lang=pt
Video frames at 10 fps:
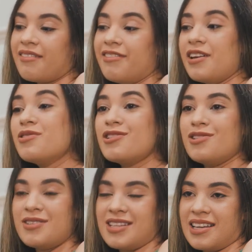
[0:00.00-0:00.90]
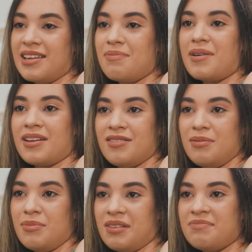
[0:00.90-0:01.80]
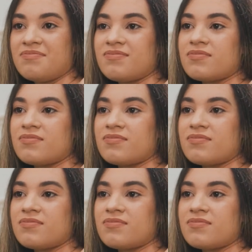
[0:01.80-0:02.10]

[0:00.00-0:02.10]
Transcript: ver os dois aqui perto de mim.